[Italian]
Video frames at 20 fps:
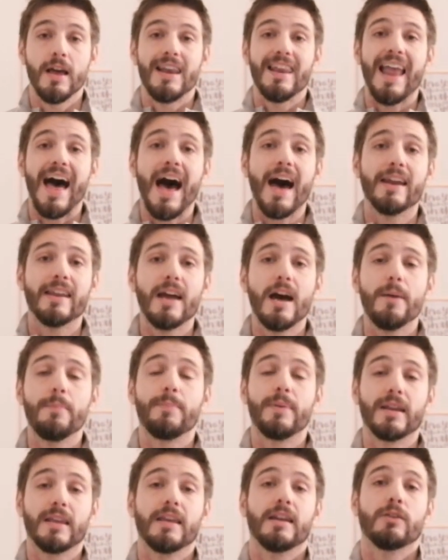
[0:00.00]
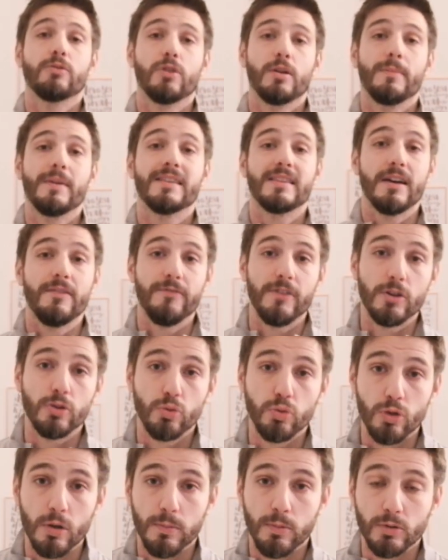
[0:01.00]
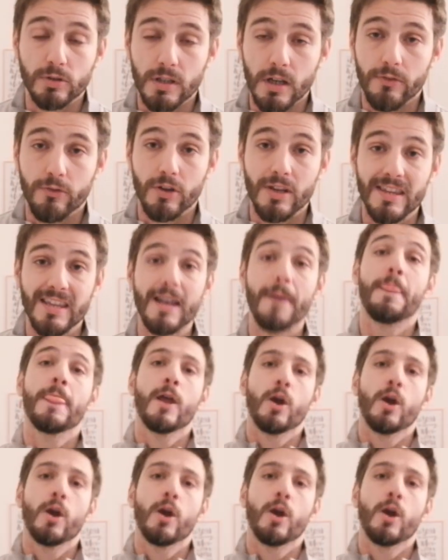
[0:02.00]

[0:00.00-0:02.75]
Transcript: l'aria perché naturalmente a 21 punti la Fiorentina,